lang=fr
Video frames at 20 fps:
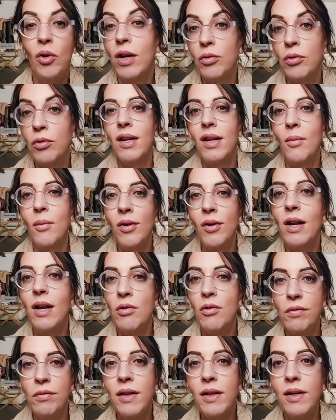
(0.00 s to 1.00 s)
Donc l'industrie de la
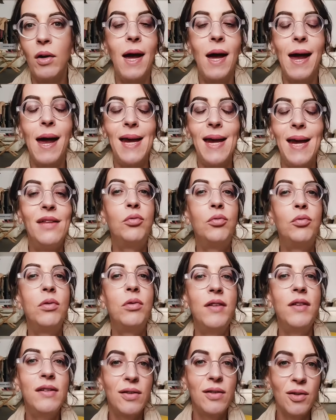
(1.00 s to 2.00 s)
mode, elle fait, elle est
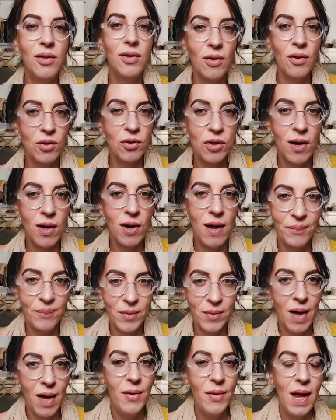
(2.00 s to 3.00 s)
suiviste dans ce
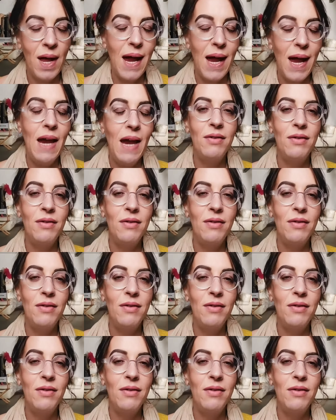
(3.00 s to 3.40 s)
genre-là. Hein.